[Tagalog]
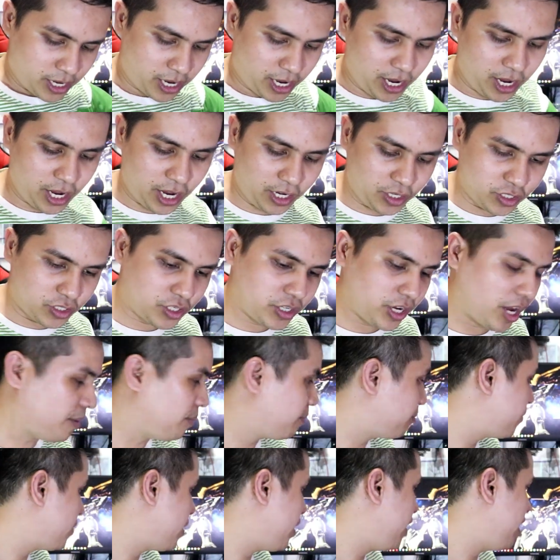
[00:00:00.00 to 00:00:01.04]
And
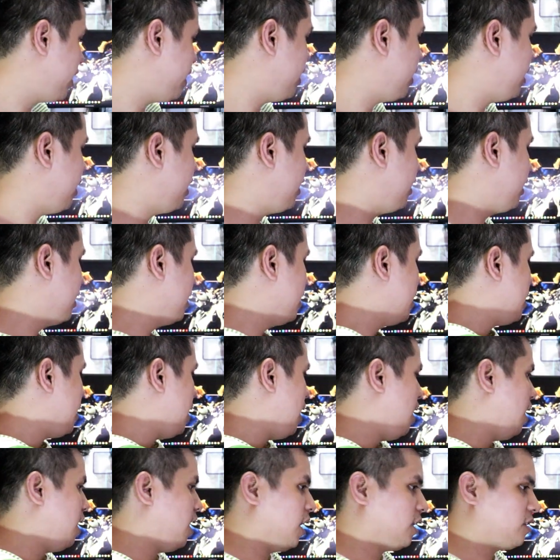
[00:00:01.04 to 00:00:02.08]
syempre,
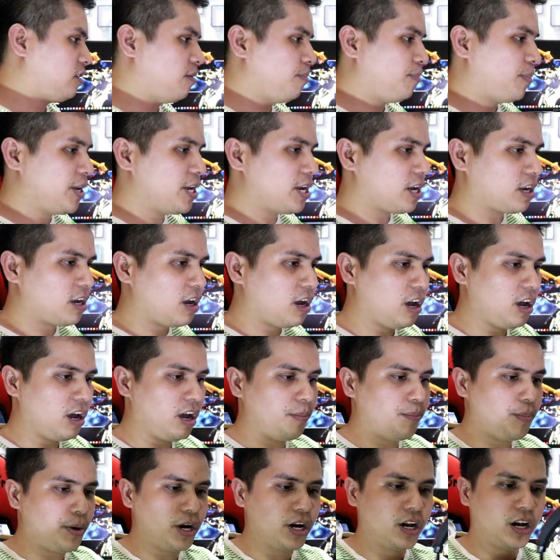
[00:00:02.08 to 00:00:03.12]
ang ating
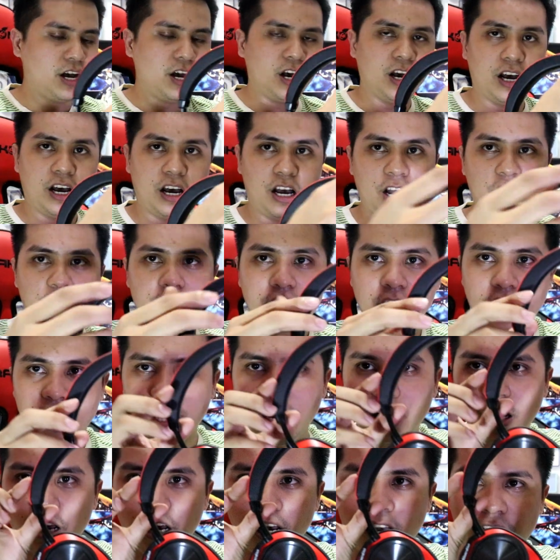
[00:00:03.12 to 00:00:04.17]
pinakaabangan
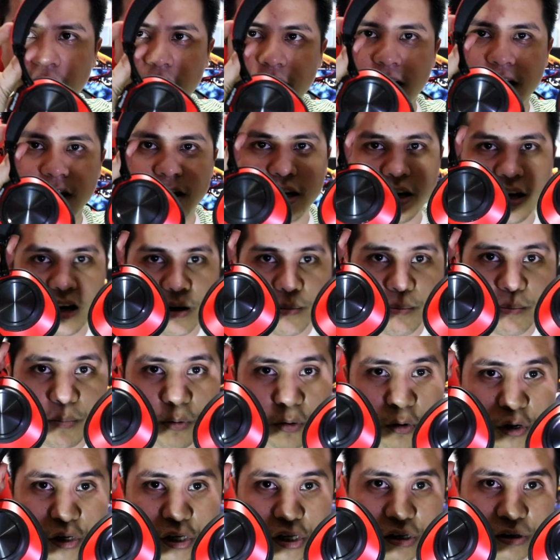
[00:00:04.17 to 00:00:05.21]
ang
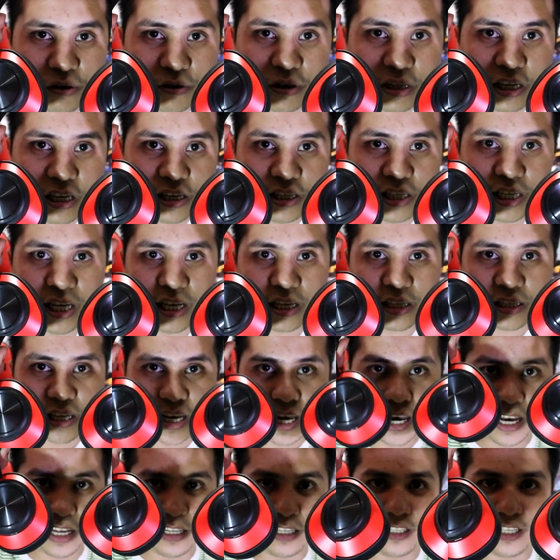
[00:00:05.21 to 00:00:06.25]
Blue Duty 6
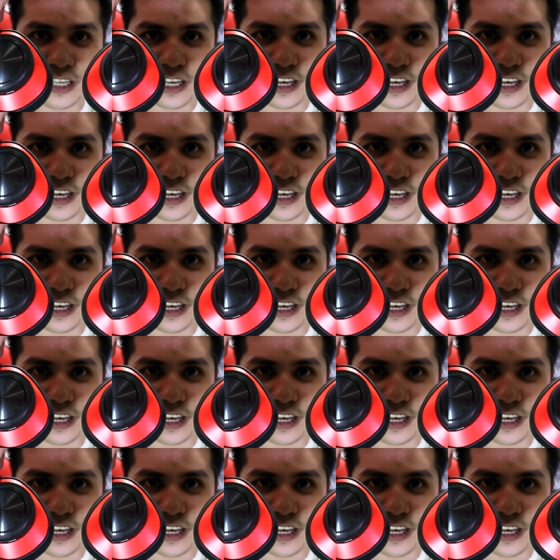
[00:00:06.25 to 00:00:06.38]
Pro.